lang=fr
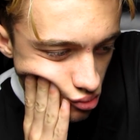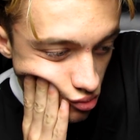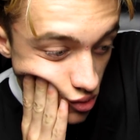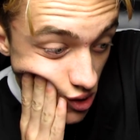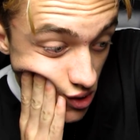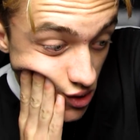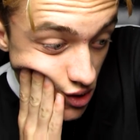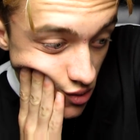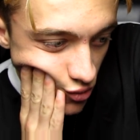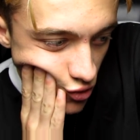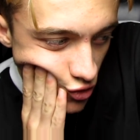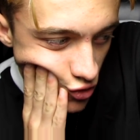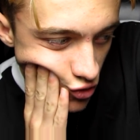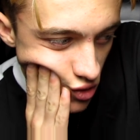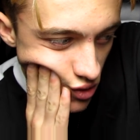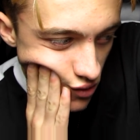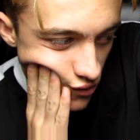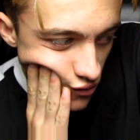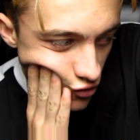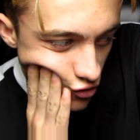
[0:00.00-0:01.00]
merci de me
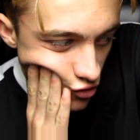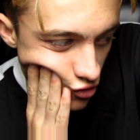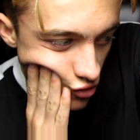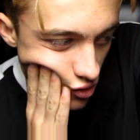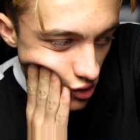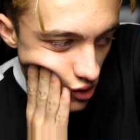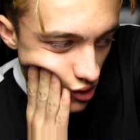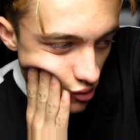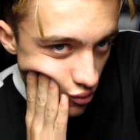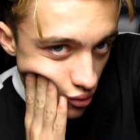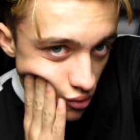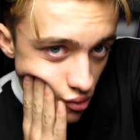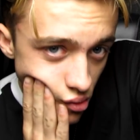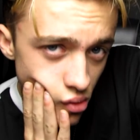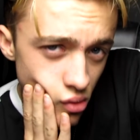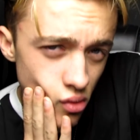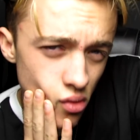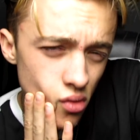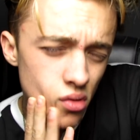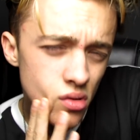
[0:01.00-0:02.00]
suivre jusqu'au
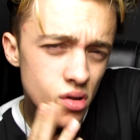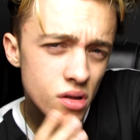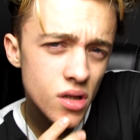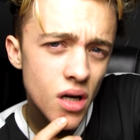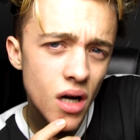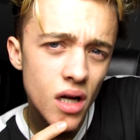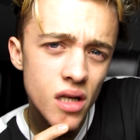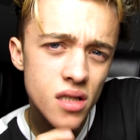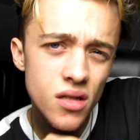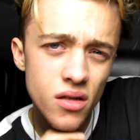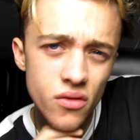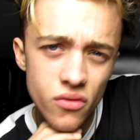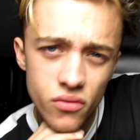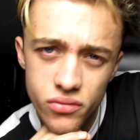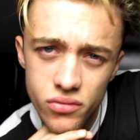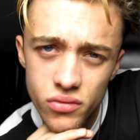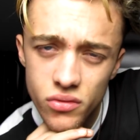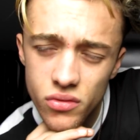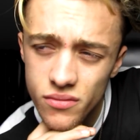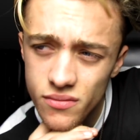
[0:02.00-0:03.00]
début. C'est grâce à
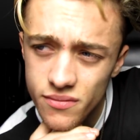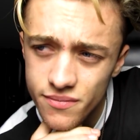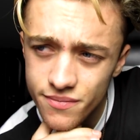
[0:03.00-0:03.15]
vous.